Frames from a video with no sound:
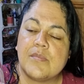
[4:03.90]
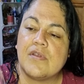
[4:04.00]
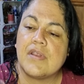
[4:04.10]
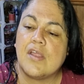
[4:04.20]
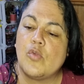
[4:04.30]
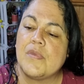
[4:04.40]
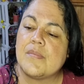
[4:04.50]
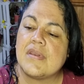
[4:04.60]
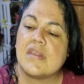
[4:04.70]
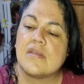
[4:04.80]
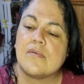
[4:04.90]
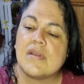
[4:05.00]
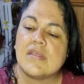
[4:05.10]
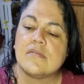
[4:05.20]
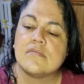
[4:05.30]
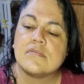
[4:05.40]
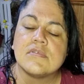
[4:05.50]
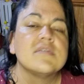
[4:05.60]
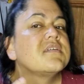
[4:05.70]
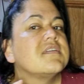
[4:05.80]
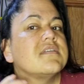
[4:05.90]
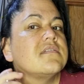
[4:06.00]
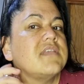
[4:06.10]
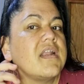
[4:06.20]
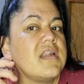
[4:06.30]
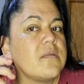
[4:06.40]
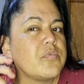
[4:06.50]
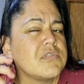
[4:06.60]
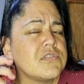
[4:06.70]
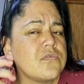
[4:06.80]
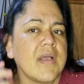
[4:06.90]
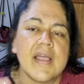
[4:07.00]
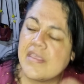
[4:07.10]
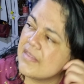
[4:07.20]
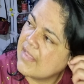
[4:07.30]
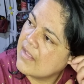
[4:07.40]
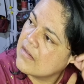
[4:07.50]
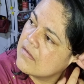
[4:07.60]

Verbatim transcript: me lo regaló mi hermana, ¿recuerdan? Ya ni le puse su cajita.